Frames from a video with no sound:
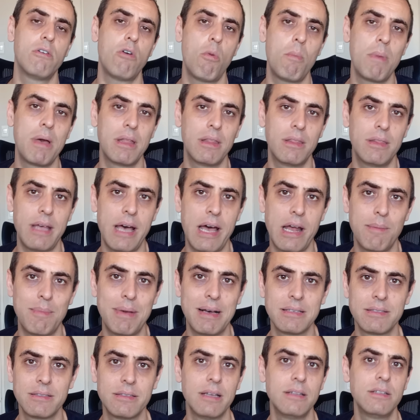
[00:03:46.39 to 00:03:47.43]
aumentar
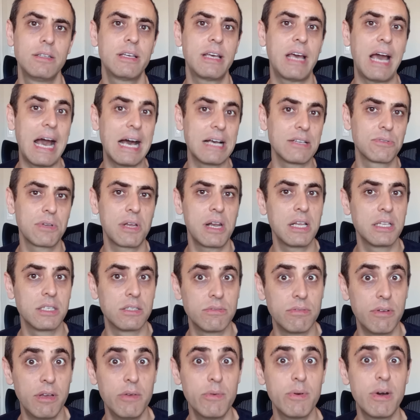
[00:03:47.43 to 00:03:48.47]
bastante caso
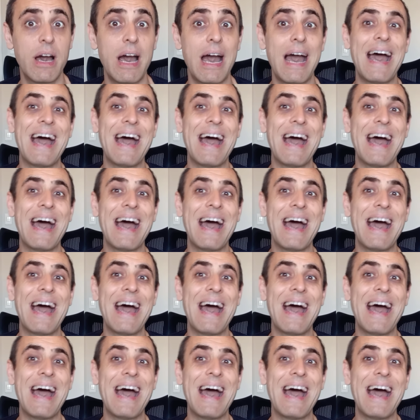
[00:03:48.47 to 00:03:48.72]
elas venham